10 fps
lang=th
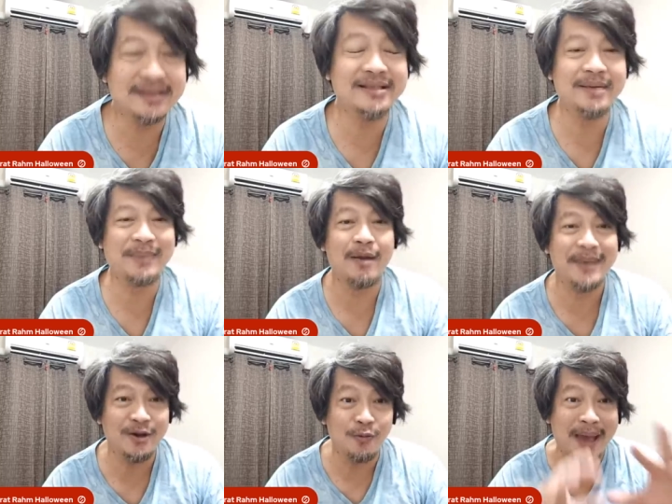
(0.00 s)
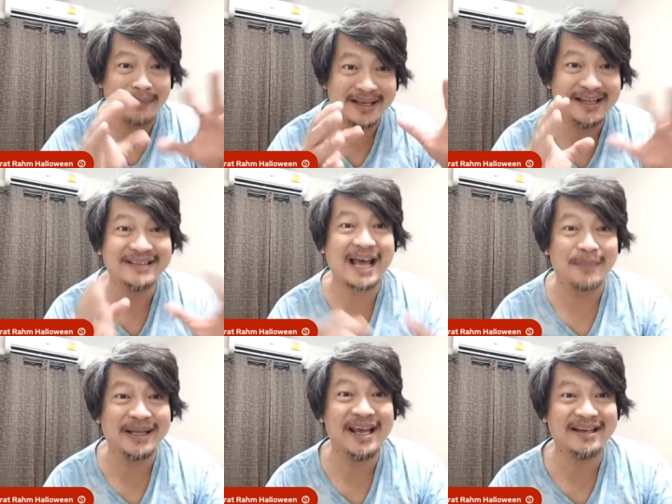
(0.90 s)
จริงๆ มันก็มีรูปแบบอย่างนี้ใน
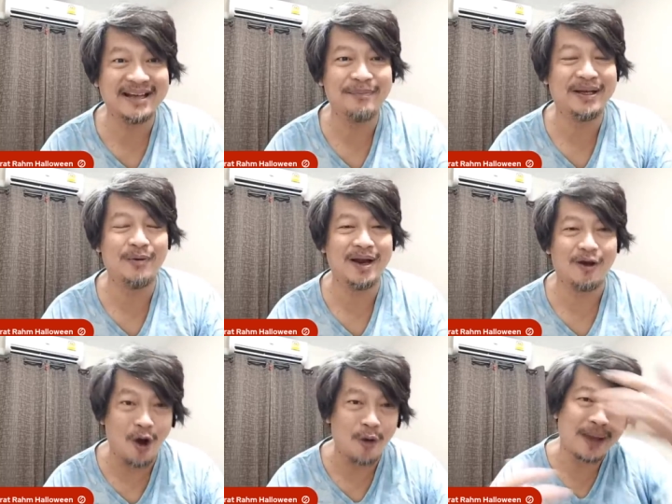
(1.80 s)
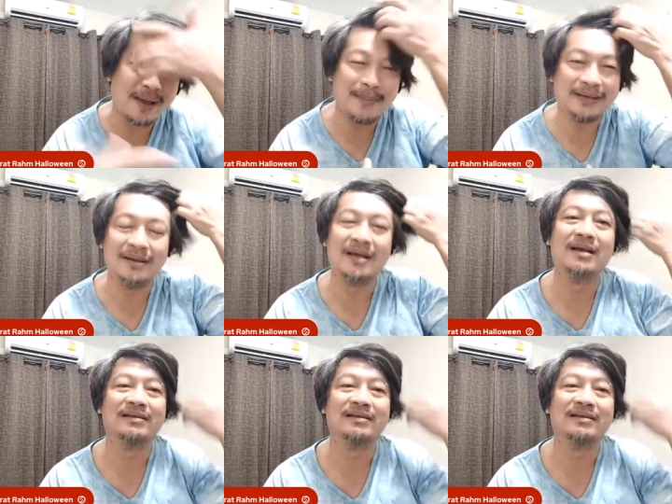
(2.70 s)
ต่างประเทศนะเพียงแต่ว่าเราก็ออกแบบให้มัน